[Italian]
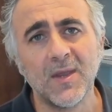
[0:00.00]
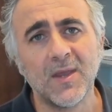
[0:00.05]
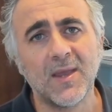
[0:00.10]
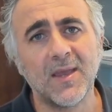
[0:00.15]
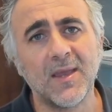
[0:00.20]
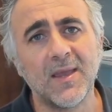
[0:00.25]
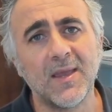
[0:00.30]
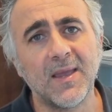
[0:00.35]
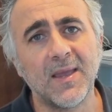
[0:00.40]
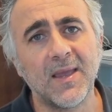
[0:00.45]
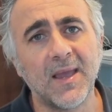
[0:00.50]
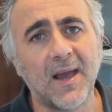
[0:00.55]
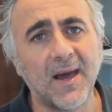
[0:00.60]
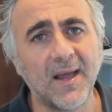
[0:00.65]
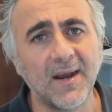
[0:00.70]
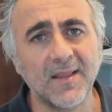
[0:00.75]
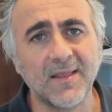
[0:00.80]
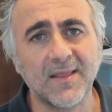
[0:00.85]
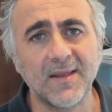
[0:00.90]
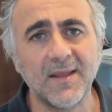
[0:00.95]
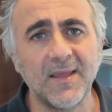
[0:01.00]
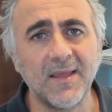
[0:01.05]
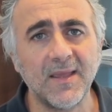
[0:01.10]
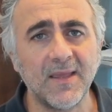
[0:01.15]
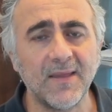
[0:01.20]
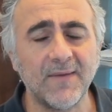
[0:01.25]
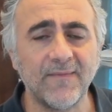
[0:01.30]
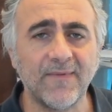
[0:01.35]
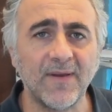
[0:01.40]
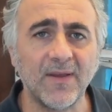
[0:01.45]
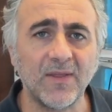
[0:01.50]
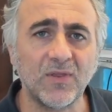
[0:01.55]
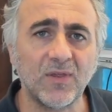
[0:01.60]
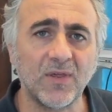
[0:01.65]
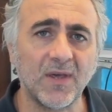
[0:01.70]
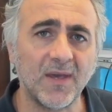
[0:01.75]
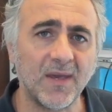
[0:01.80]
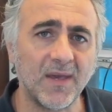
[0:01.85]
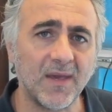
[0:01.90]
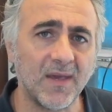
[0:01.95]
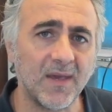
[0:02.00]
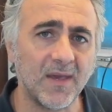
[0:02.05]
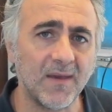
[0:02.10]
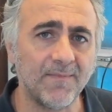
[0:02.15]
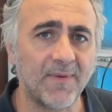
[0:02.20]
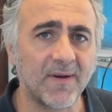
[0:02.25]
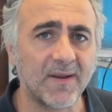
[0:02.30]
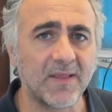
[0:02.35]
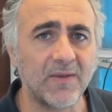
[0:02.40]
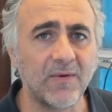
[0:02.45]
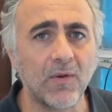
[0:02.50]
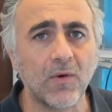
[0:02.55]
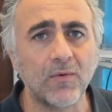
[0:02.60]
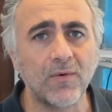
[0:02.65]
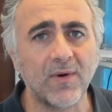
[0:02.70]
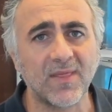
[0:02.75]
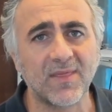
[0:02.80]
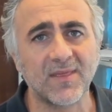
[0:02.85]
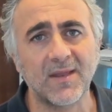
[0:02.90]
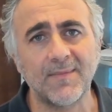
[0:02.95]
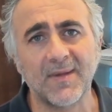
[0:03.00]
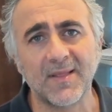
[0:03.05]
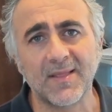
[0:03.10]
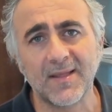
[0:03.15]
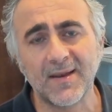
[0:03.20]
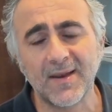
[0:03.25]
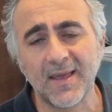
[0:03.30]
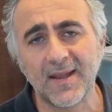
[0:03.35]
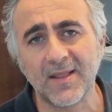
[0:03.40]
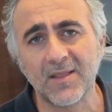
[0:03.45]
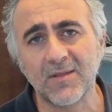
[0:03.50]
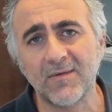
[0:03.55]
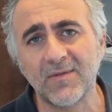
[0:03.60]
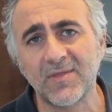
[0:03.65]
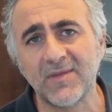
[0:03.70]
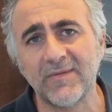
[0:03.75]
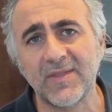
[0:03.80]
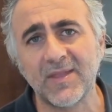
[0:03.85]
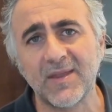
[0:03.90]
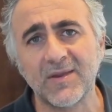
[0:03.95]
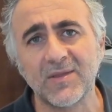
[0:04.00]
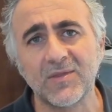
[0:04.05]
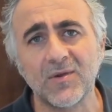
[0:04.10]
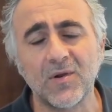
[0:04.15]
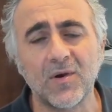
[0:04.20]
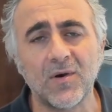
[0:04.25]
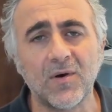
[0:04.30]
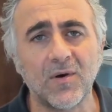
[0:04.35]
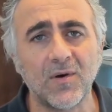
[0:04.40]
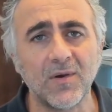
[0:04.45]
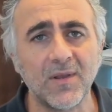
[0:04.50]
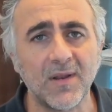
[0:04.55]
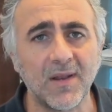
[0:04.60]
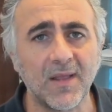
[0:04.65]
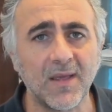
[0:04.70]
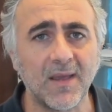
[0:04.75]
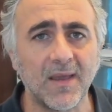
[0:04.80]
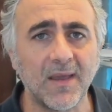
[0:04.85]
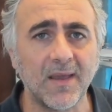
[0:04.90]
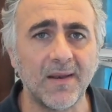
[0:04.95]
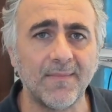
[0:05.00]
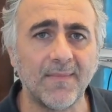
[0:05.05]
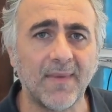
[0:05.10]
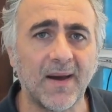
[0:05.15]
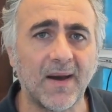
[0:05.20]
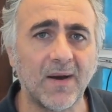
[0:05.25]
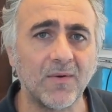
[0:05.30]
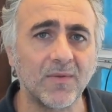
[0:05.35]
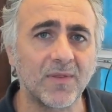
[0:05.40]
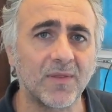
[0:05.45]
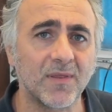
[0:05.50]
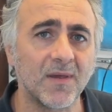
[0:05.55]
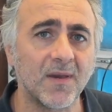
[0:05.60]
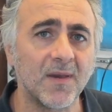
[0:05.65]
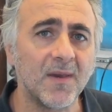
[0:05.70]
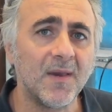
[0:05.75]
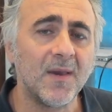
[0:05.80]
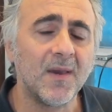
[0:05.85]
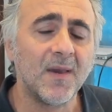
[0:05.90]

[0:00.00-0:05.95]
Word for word: eh, altri invece eh, partivano con una schermata nera dove si vedeva solo il, il mouse.